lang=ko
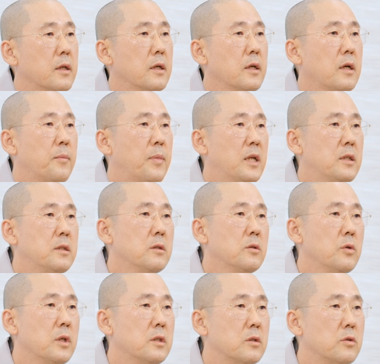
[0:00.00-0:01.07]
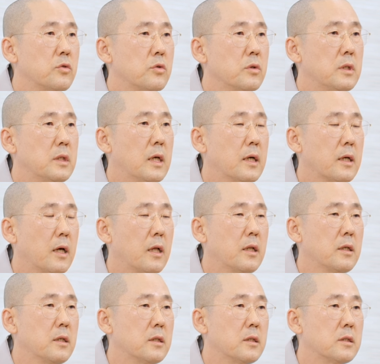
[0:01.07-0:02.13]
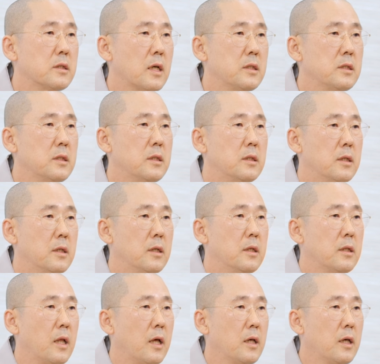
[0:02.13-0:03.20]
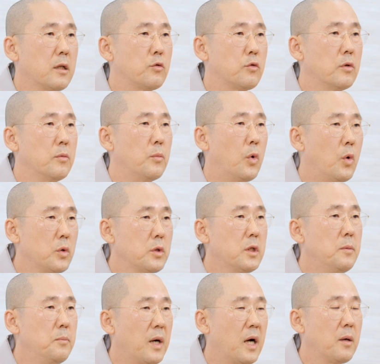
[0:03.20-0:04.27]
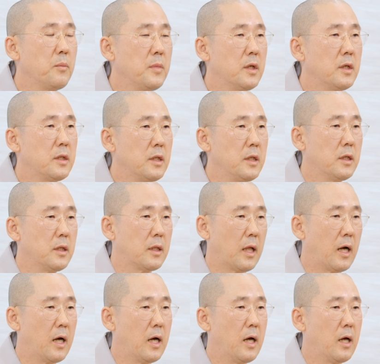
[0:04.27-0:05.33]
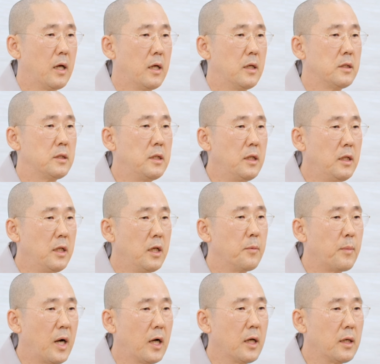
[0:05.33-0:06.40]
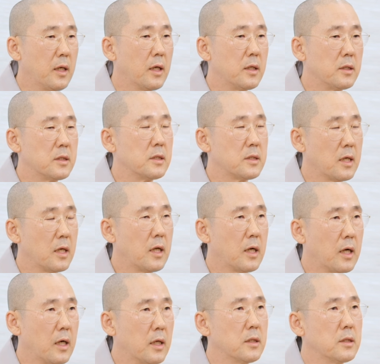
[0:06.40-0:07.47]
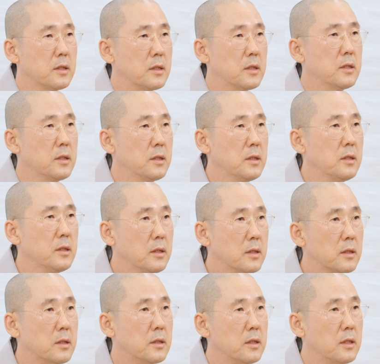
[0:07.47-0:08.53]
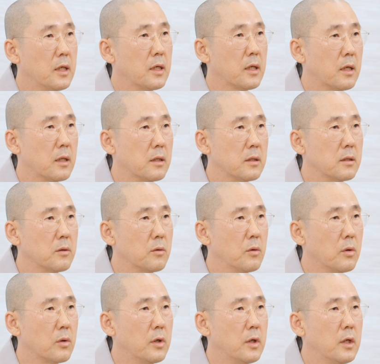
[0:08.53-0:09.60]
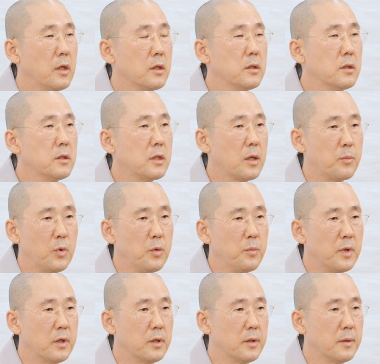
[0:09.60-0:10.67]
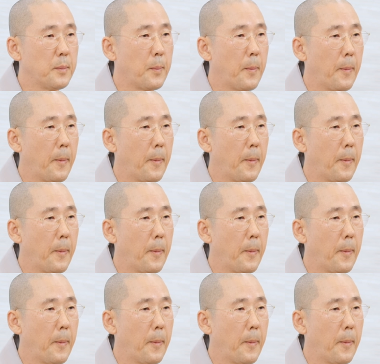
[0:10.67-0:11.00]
그러니까 팔정도에서 이야기하는 거는 사실 되게 모든 방면이 다 진리에 맞게 이제 살아가는 그런 거를 이야기하는 거고, 그러다 보면